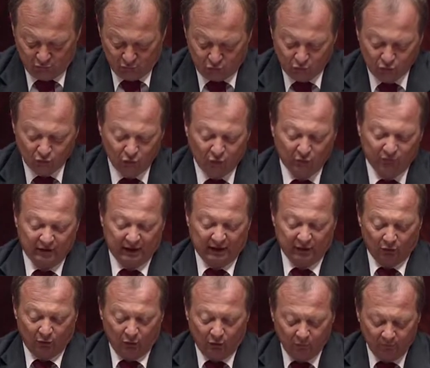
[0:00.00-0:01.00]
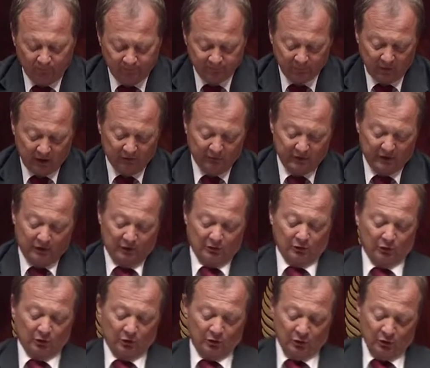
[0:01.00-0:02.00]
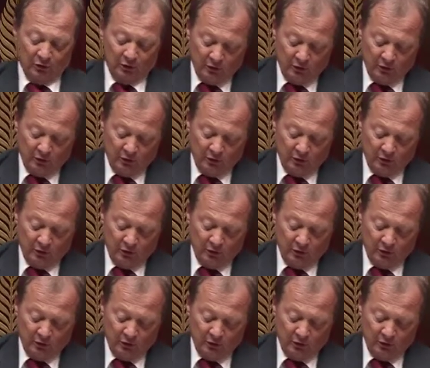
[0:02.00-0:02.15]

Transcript: Donc nous conviendrons avec euh,